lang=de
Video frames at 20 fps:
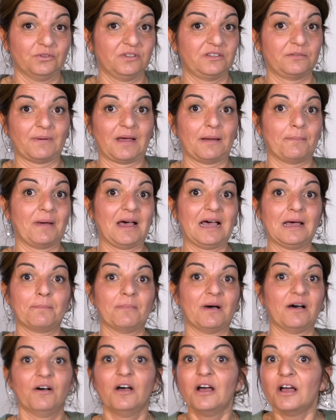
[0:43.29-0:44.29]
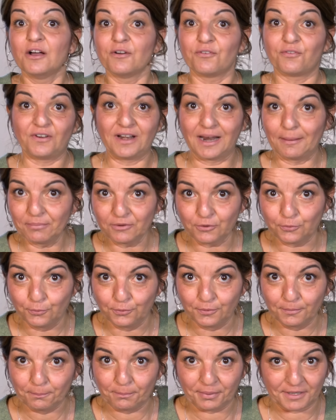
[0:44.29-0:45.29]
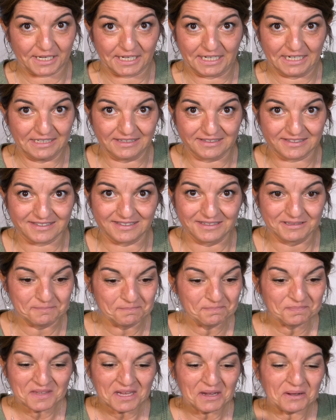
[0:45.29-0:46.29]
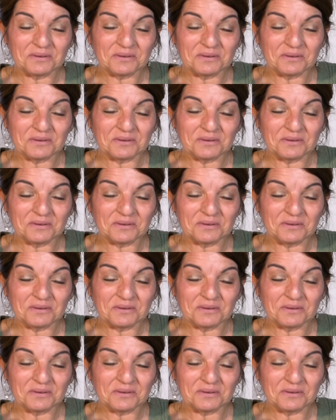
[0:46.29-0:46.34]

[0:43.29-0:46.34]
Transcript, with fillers: Und zwar machen wir Flammkuchenbrezen.